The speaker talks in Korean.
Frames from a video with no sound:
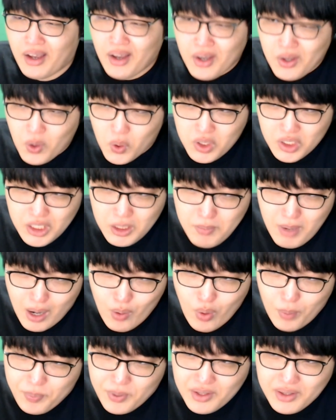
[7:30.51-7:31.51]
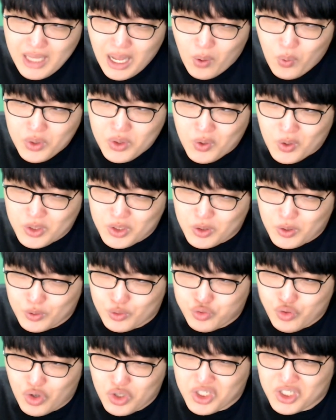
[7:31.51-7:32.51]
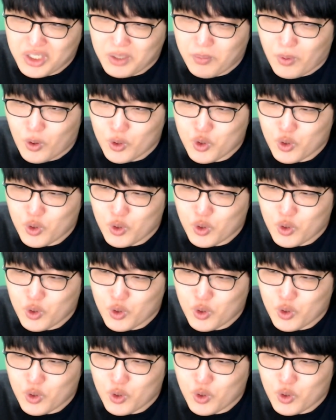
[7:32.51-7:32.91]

여기 이마왜 빛나고 있는 거지? 이거 두억신이 뭐죠?